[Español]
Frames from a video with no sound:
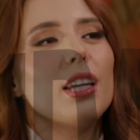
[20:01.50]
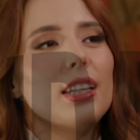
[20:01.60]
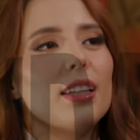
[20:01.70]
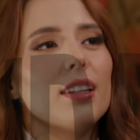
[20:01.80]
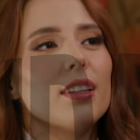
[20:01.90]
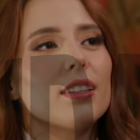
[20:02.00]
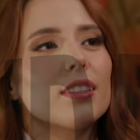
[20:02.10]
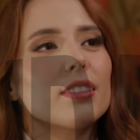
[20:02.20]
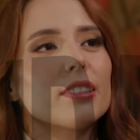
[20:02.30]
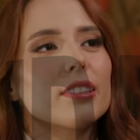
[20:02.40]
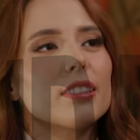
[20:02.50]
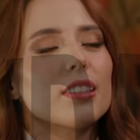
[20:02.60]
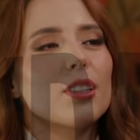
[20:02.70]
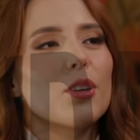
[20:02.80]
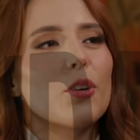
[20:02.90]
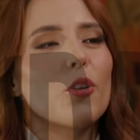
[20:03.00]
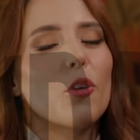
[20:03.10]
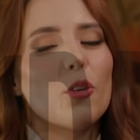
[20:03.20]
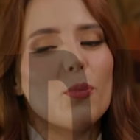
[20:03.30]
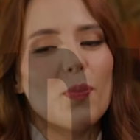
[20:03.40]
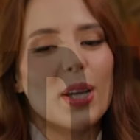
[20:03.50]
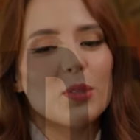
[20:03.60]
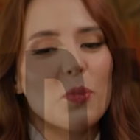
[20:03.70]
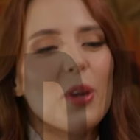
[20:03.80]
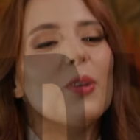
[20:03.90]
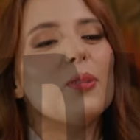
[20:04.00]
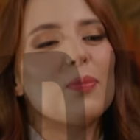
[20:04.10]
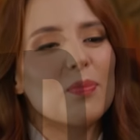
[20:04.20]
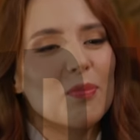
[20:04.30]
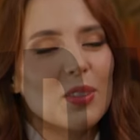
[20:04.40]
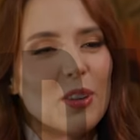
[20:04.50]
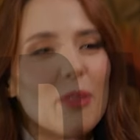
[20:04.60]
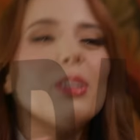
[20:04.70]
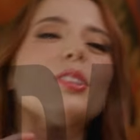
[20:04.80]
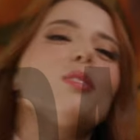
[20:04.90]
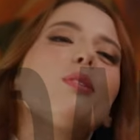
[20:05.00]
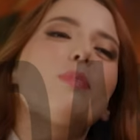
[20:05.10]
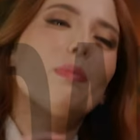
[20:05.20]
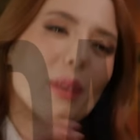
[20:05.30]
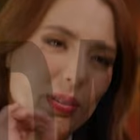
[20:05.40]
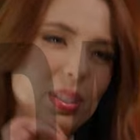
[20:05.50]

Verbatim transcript: alguien con más, bueno, lo he visto en mi papá,